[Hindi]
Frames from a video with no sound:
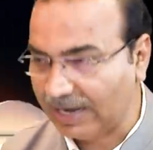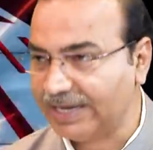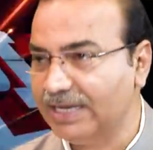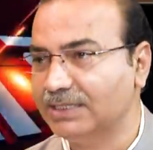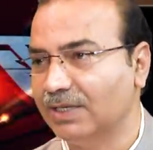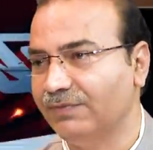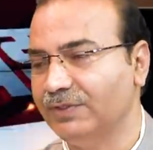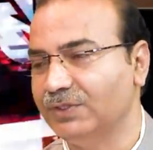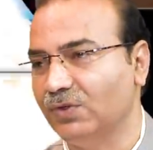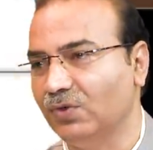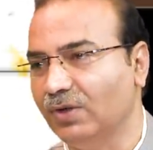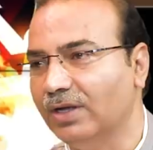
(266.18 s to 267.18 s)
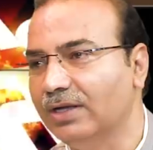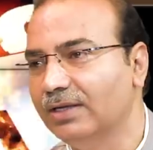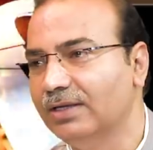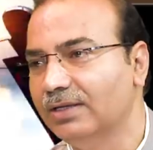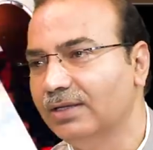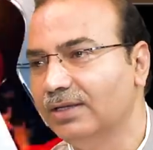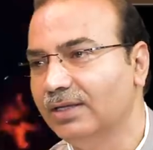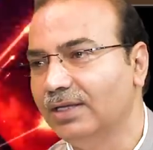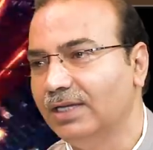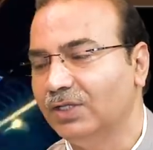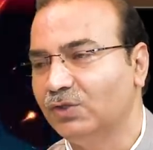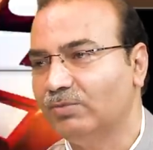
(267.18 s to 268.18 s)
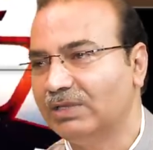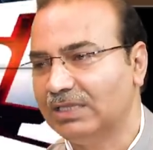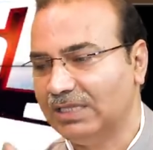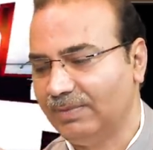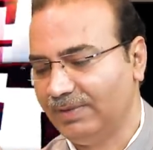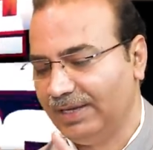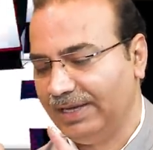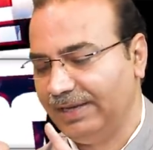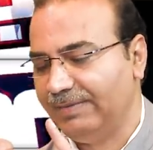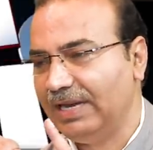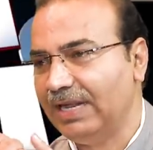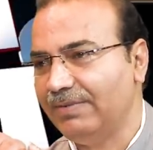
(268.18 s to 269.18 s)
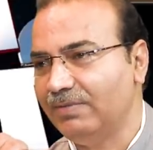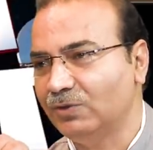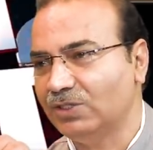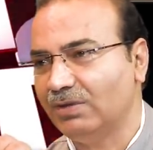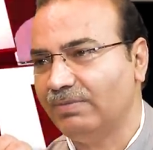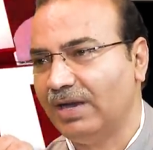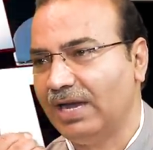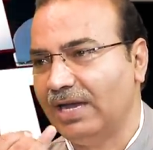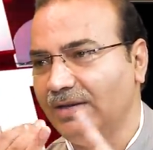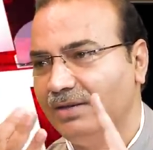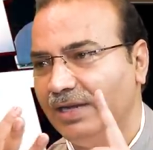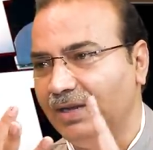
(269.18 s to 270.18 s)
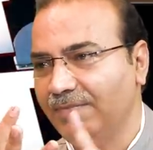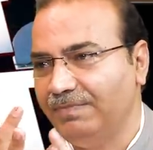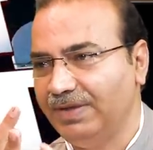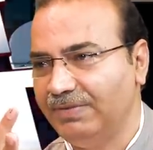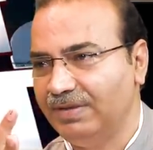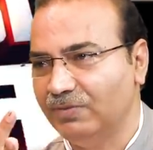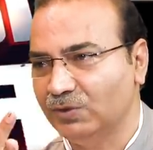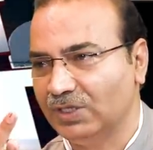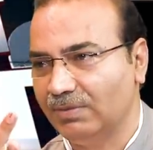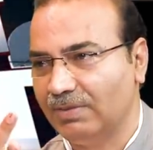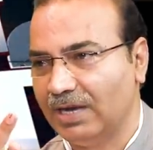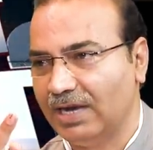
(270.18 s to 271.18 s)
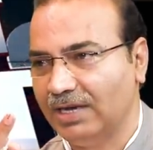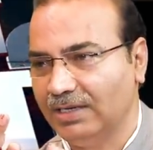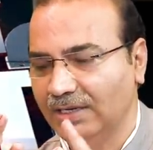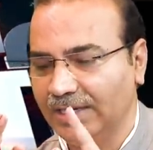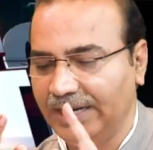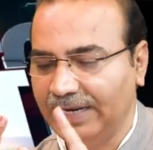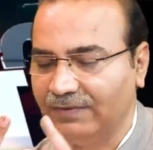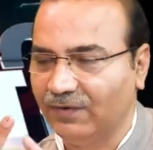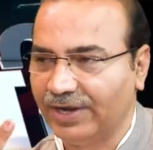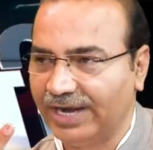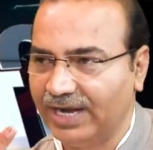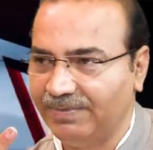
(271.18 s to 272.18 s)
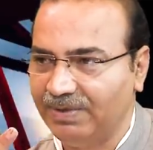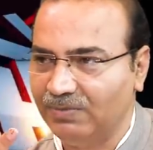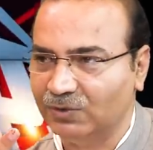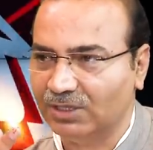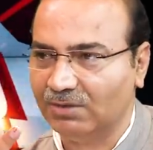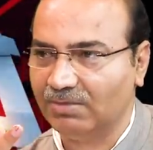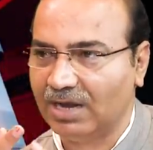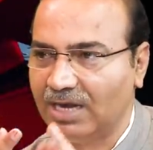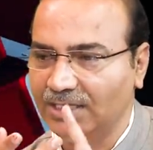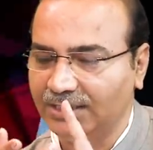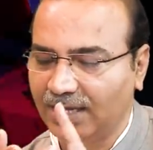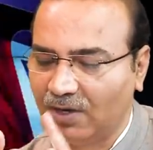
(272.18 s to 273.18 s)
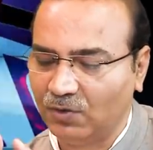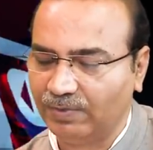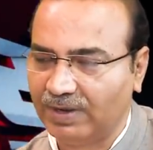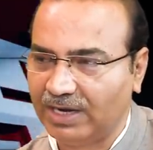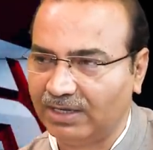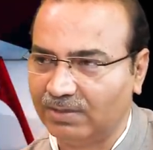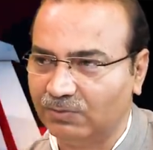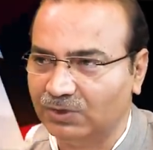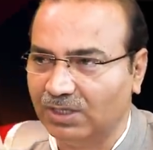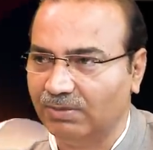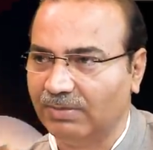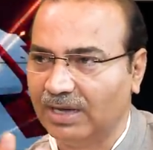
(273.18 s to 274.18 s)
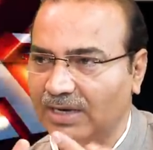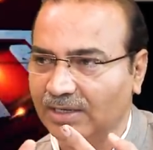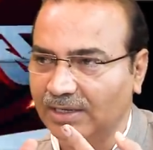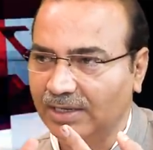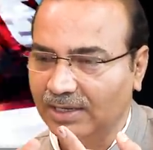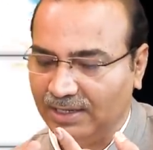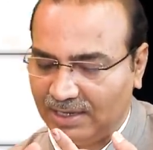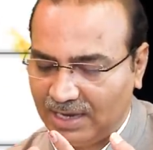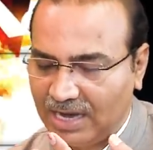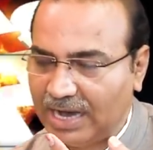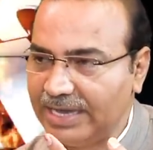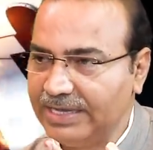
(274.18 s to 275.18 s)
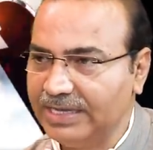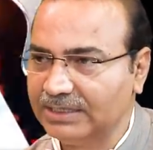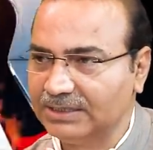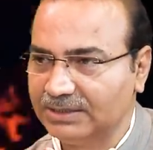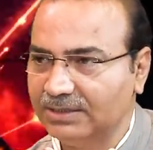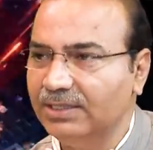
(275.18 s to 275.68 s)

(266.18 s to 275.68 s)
आईएएस ऑफिसर होगा तो मतलब एमएलए भी मुसलमान एमपी भी मुसलमान एडवोकेट भी मुसलमान टाउन प्लानर मुसलमान आईएएस